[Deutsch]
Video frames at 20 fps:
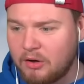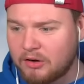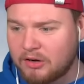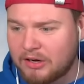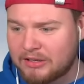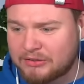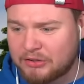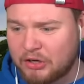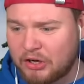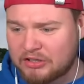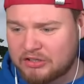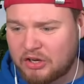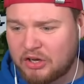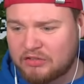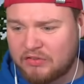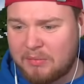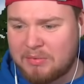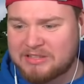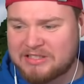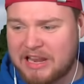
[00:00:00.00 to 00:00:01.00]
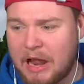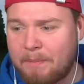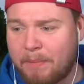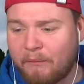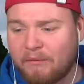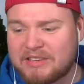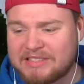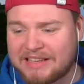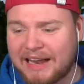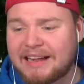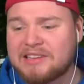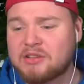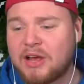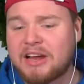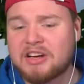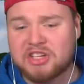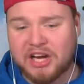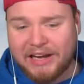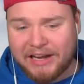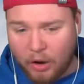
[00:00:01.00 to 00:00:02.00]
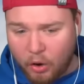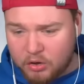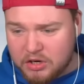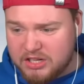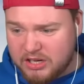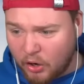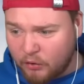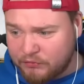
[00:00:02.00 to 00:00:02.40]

Oh Gott, oh Gott, oh Gott, wir müssen abhauen. Wir sind also anscheinend auch nicht